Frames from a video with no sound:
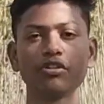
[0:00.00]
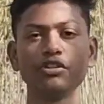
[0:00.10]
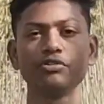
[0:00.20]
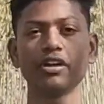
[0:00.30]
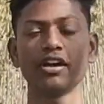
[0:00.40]

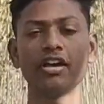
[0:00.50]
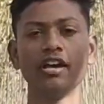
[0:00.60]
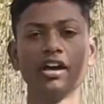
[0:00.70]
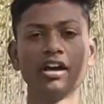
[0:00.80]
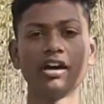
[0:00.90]
बुकिंग जो है
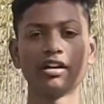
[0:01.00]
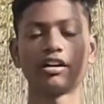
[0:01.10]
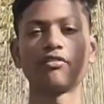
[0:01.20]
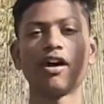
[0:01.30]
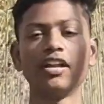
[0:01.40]

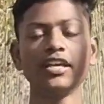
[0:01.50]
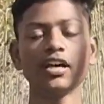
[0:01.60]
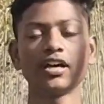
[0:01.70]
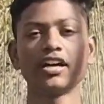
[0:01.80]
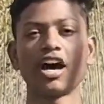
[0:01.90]
करवा ली
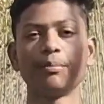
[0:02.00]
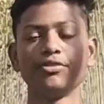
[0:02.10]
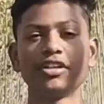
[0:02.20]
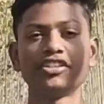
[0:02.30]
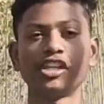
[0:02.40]
है अगर
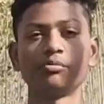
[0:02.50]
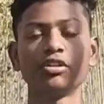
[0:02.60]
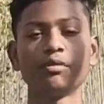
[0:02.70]
आप भी जो किसान